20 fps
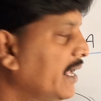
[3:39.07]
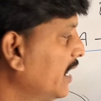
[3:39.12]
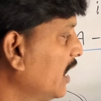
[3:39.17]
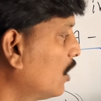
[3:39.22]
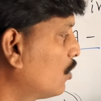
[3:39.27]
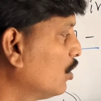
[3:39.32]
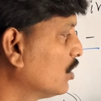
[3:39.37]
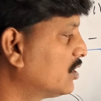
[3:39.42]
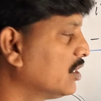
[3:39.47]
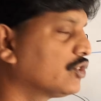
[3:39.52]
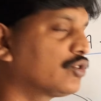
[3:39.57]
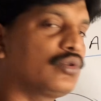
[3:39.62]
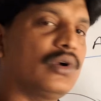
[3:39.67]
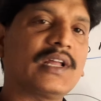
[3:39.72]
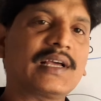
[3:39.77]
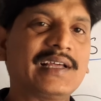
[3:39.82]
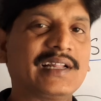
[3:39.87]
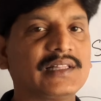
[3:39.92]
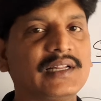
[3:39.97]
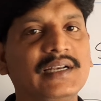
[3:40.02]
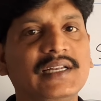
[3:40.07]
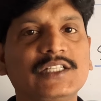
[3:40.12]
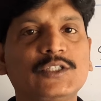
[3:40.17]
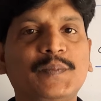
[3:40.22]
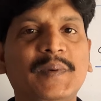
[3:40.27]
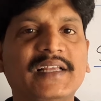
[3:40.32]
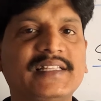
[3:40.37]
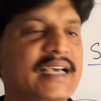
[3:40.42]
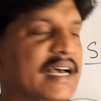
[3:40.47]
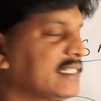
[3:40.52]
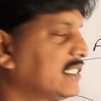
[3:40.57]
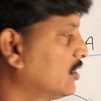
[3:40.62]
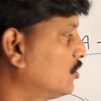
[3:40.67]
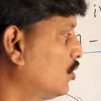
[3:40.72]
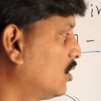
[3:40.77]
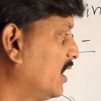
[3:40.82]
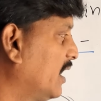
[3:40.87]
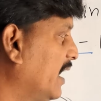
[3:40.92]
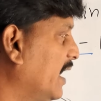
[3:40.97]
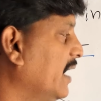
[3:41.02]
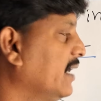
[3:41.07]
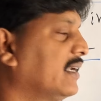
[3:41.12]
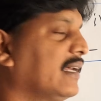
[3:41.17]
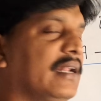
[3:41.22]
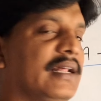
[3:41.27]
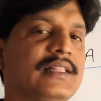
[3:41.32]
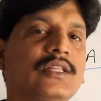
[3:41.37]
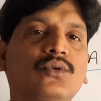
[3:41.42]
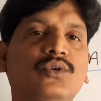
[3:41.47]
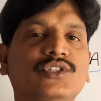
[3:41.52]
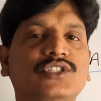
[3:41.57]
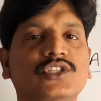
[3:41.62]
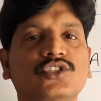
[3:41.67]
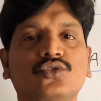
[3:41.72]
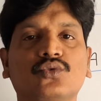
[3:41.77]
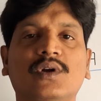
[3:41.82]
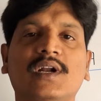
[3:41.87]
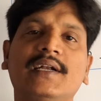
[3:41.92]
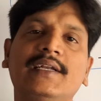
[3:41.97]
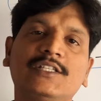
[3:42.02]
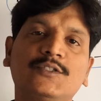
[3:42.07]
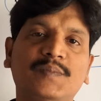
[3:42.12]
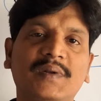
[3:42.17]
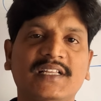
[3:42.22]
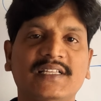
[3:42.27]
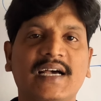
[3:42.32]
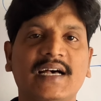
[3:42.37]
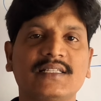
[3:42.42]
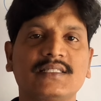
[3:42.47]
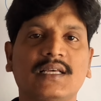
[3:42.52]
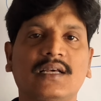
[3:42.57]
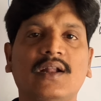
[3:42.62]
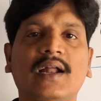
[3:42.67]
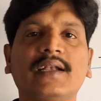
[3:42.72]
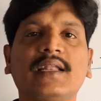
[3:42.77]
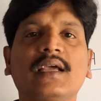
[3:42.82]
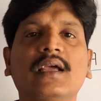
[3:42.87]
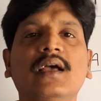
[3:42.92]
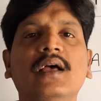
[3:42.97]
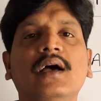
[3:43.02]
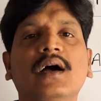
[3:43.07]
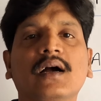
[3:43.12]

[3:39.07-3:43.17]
ఈ క్వశ్చన్స్ కూడా క్రింద డిస్ప్లే చేస్తాను చూడండి ఏంటనేది క్వశ్చన్స్ కూడా డిస్ప్లే చేస్తాను అంటే